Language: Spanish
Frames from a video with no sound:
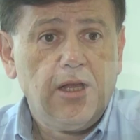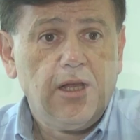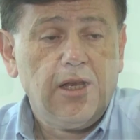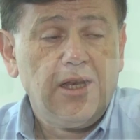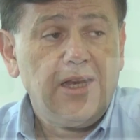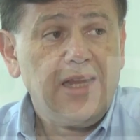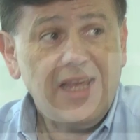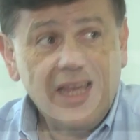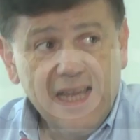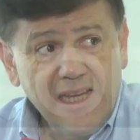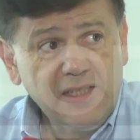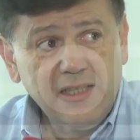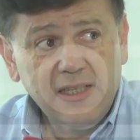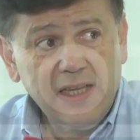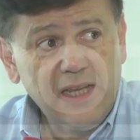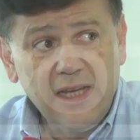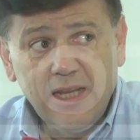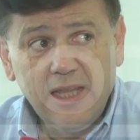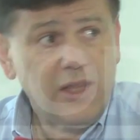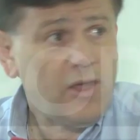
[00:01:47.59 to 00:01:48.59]
ni
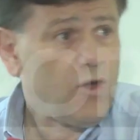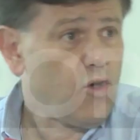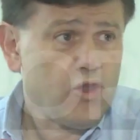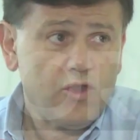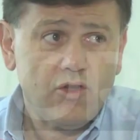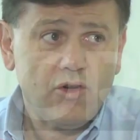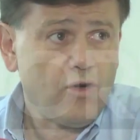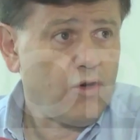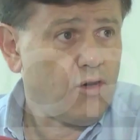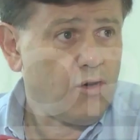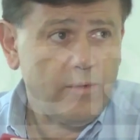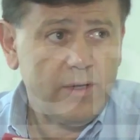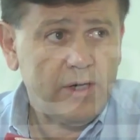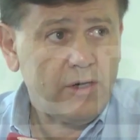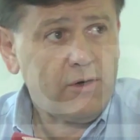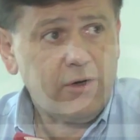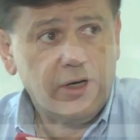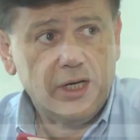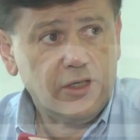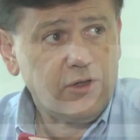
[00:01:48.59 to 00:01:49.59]
este ni de otros
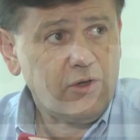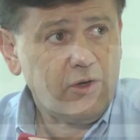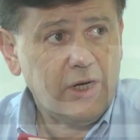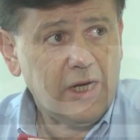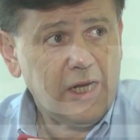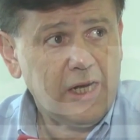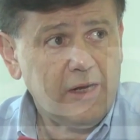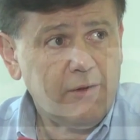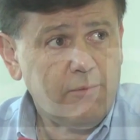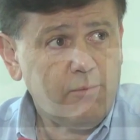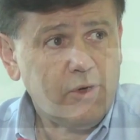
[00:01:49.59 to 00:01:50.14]
gobiernos nacionales,